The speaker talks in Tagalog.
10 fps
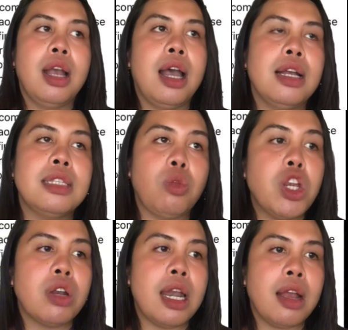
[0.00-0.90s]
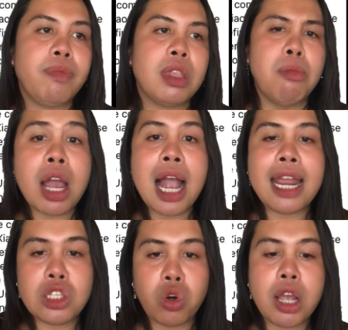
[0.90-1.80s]
ang situation ana murag ang
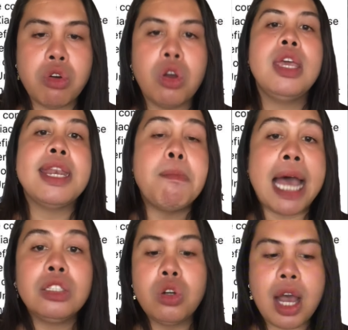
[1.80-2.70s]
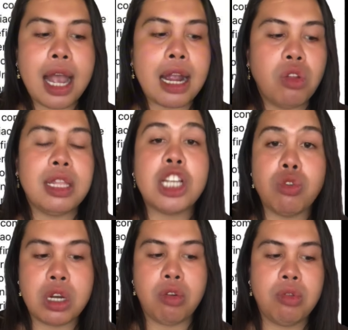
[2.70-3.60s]
istorya guno na ban guno ang account ni
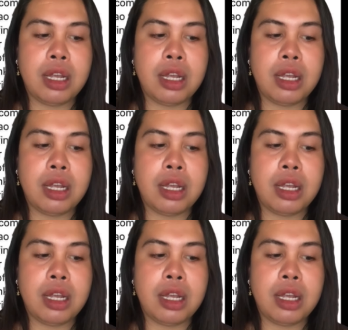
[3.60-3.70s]
Xiao Xiao